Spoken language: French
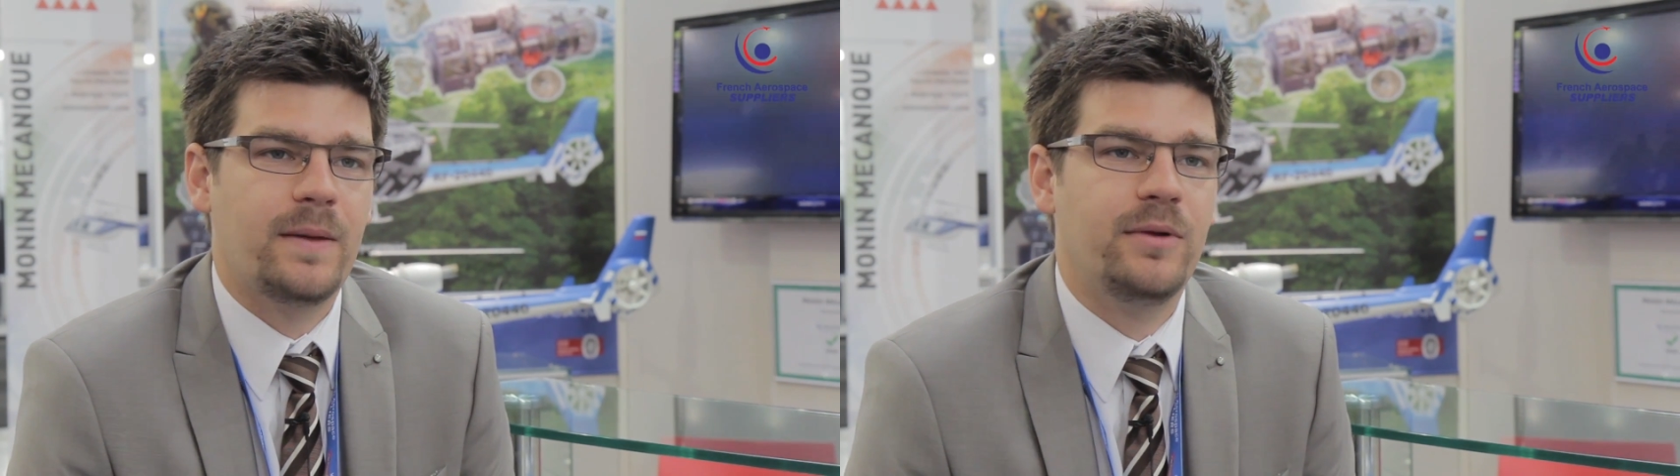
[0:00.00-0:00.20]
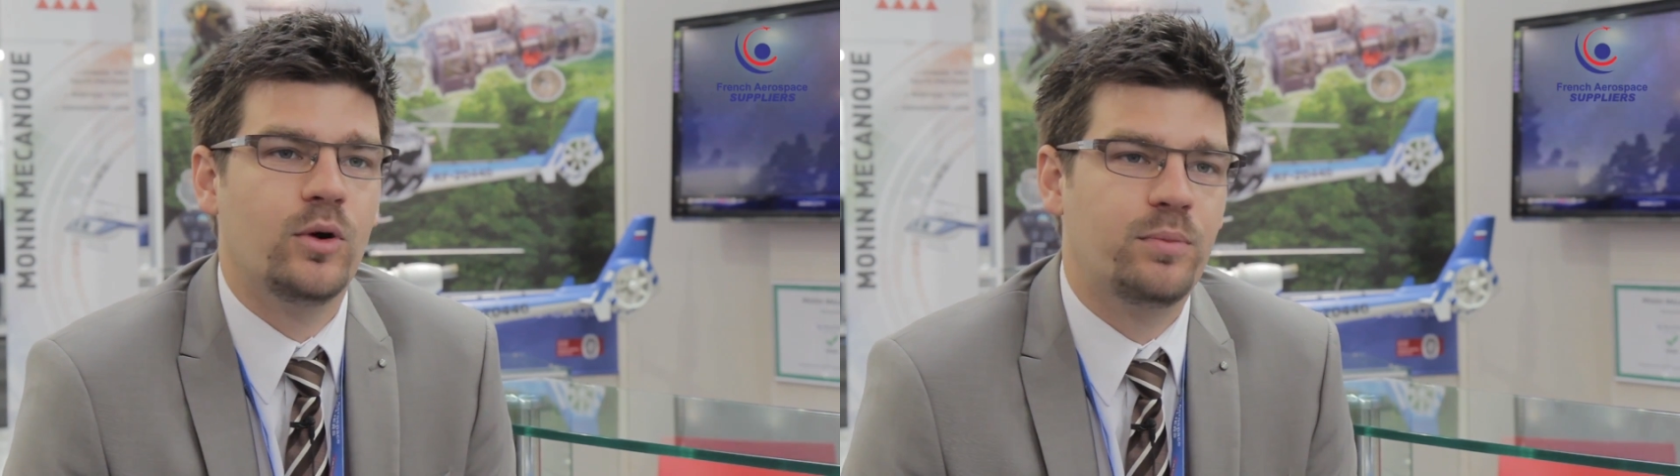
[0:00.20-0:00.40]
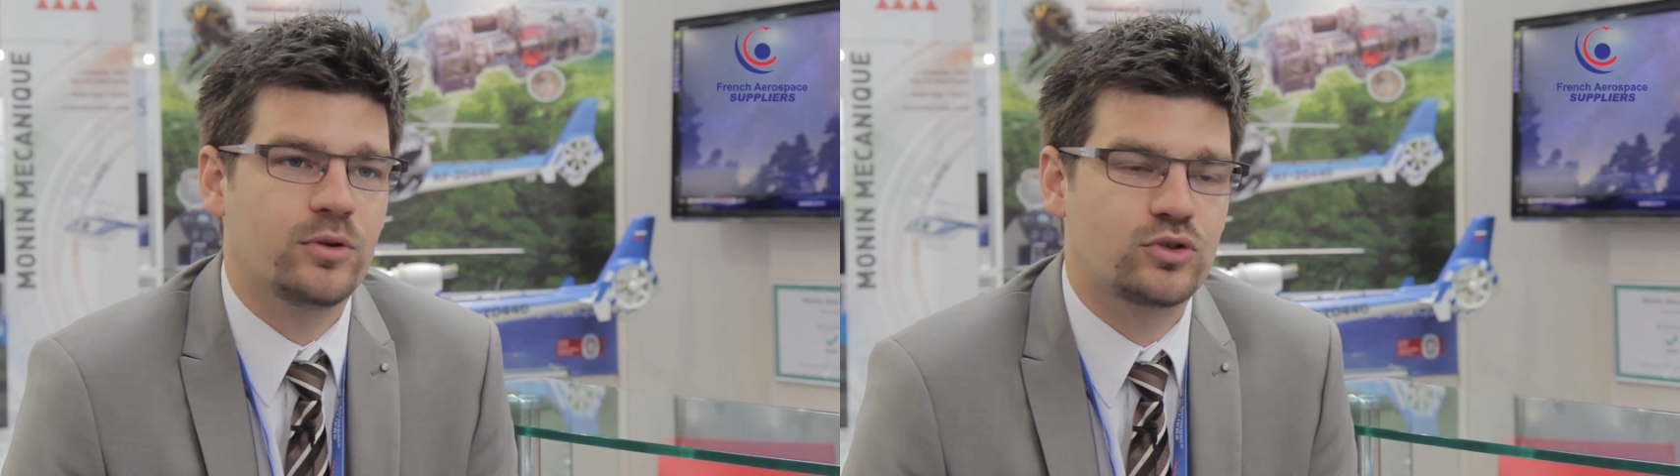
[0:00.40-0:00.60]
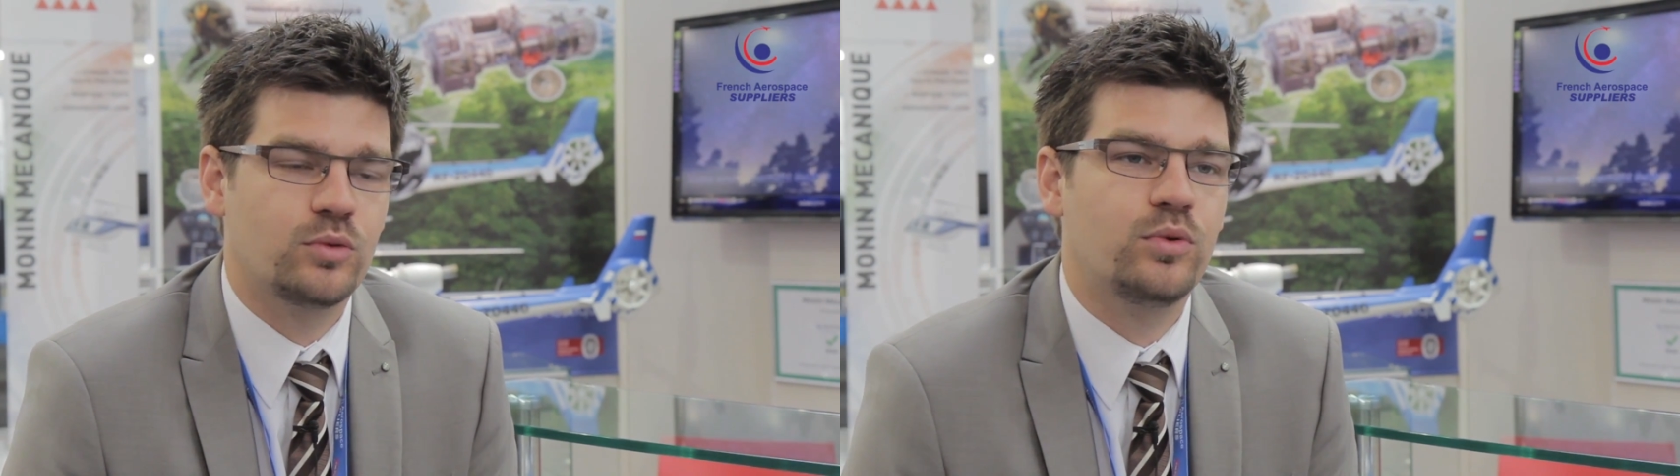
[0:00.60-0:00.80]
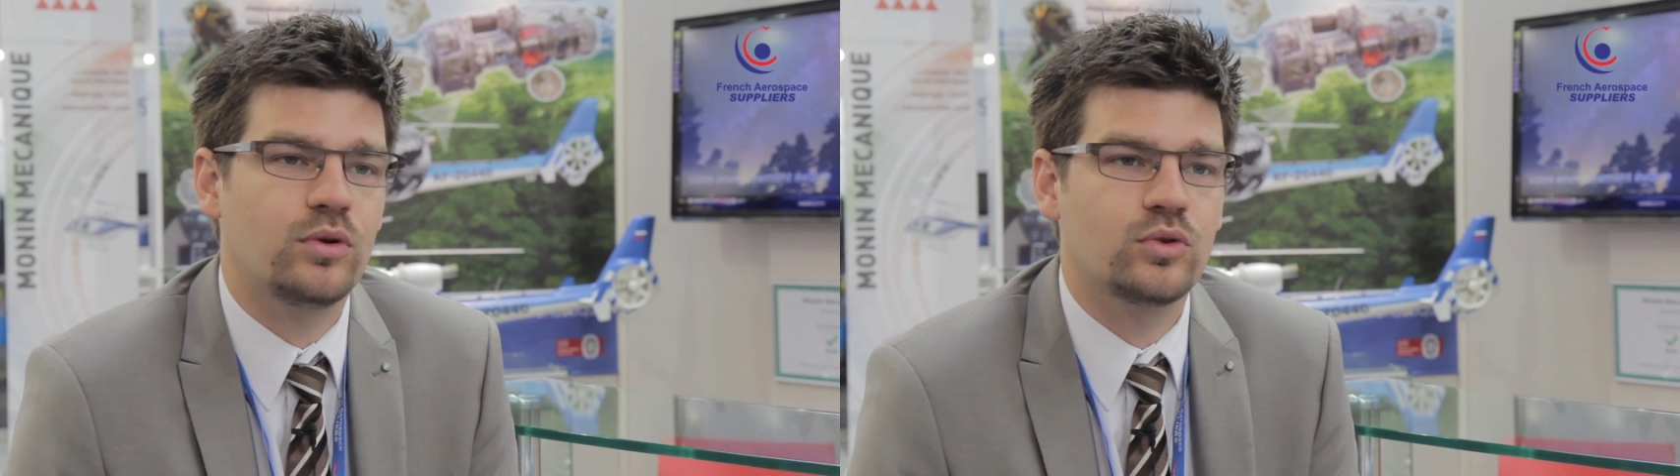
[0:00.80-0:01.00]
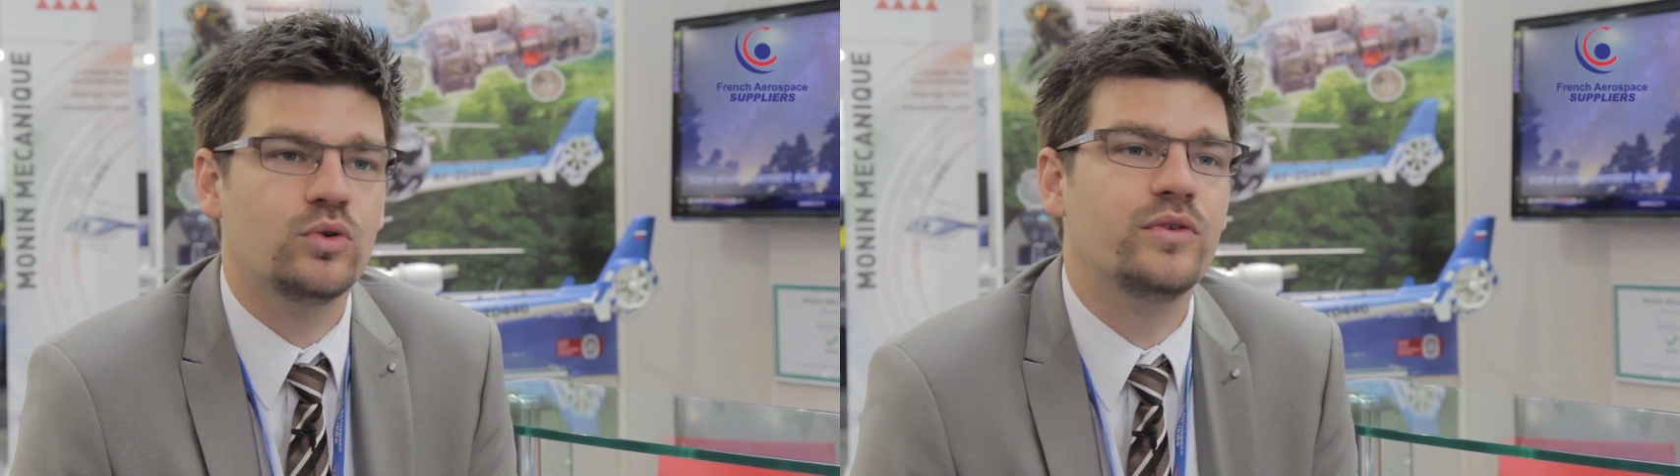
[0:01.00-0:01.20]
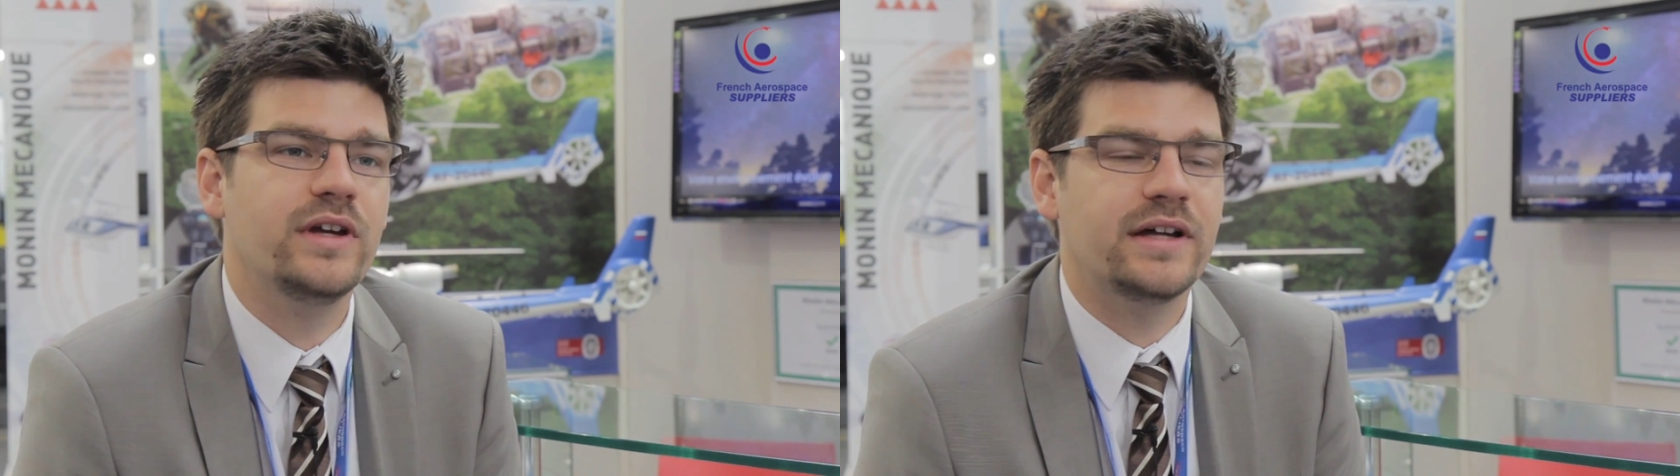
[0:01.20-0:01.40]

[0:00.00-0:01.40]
mais on pense que pour trouver